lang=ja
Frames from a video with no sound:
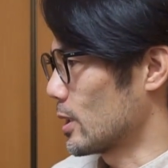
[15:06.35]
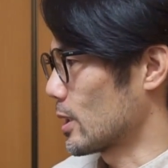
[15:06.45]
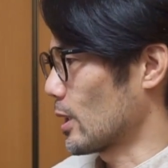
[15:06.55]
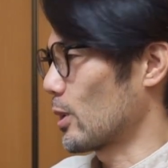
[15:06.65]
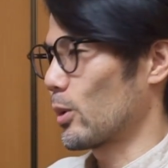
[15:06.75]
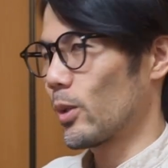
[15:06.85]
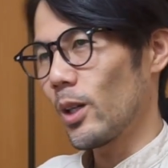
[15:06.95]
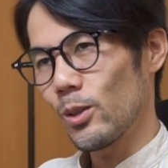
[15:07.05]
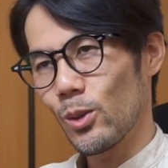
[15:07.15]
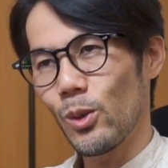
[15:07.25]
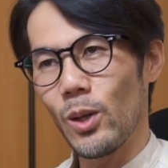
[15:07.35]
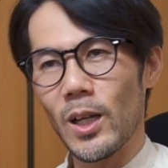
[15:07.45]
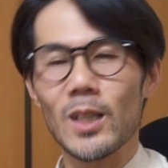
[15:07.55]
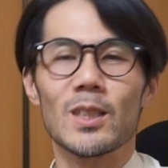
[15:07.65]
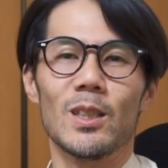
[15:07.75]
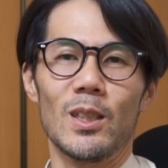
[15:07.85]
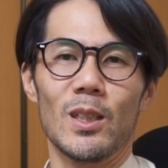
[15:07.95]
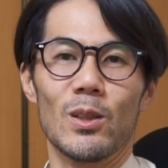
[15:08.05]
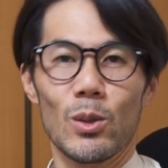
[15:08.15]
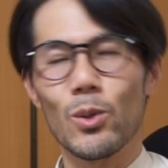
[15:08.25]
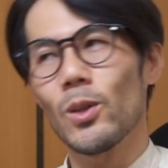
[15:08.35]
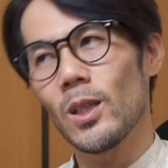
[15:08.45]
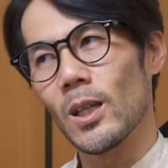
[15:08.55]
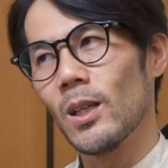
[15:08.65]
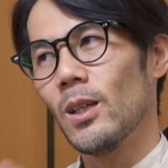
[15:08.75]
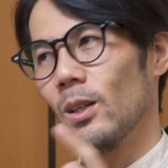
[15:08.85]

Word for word: 使ってると結構怪しいので、これね、